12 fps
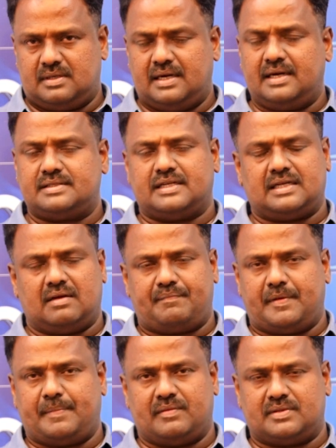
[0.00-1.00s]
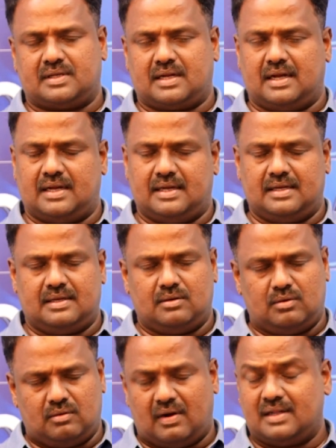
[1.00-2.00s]
ரெண்டு செட் ஆஃப் பீப்புள் வந்திருக்காங்க
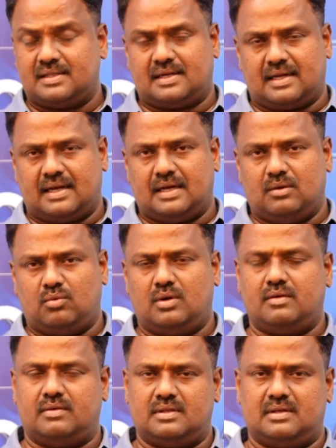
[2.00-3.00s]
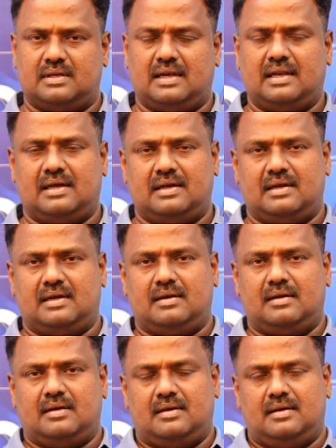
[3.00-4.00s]
வாழ்ந்திருக்காங்க ஒன்று வந்து நல்ல
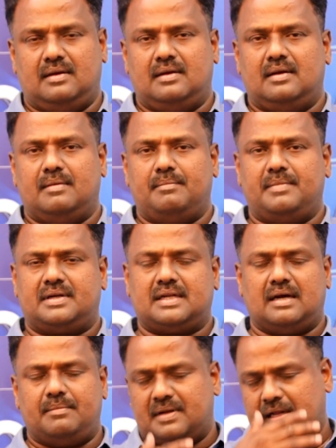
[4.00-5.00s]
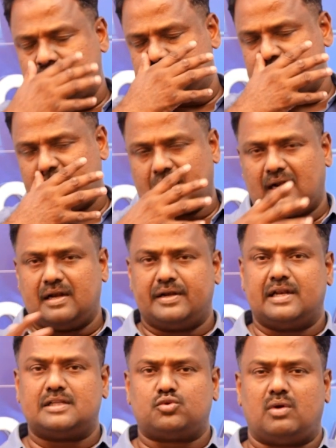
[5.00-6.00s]
மிட்டா மிராசுதாரர்கள்
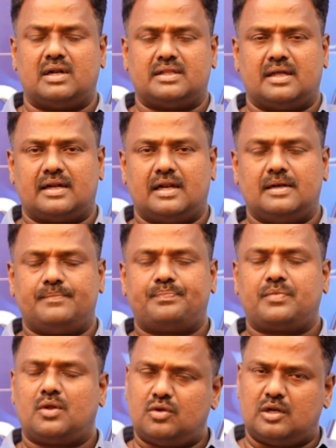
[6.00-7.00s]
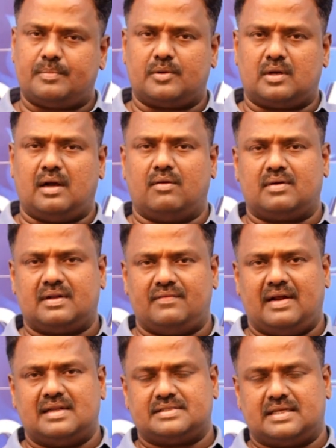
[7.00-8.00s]
நிலச்சி வாழ்ந்தார்கள் இன்னொரு பக்கம் அவங்ககிட்ட
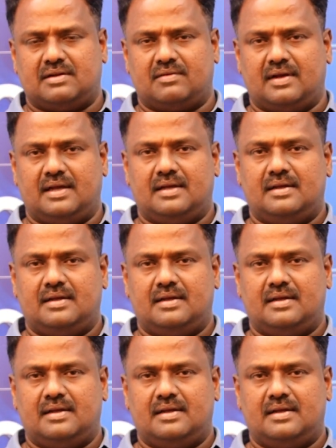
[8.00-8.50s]
வேலை செய்கிறவங்க